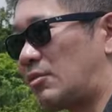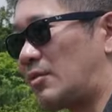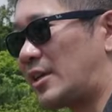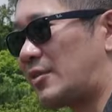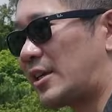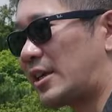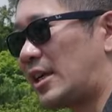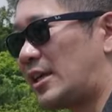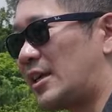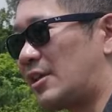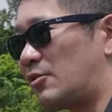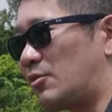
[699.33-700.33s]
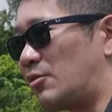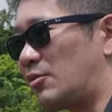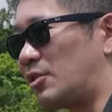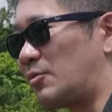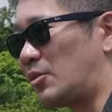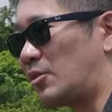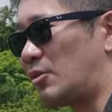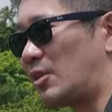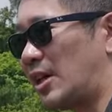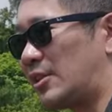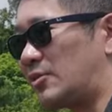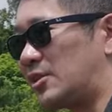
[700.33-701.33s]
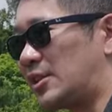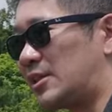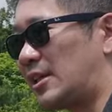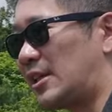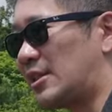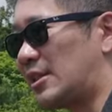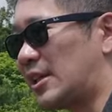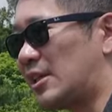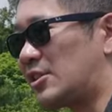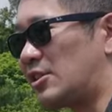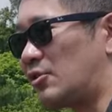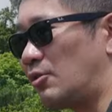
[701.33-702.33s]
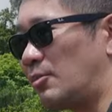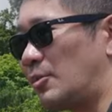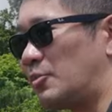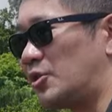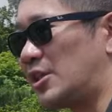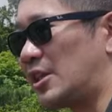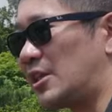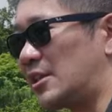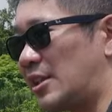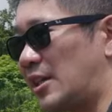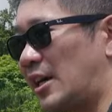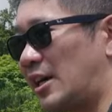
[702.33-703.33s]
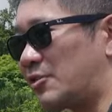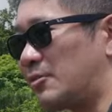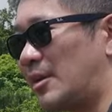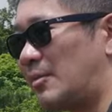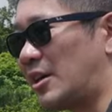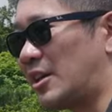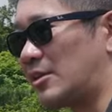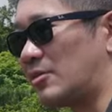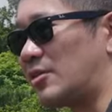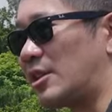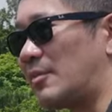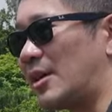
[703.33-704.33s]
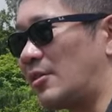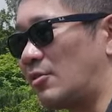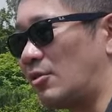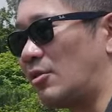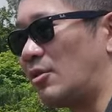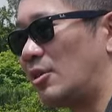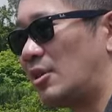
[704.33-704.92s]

我々海外の方にも、あの、実際に現地に赴いてですね、白馬バレーっていう名前を、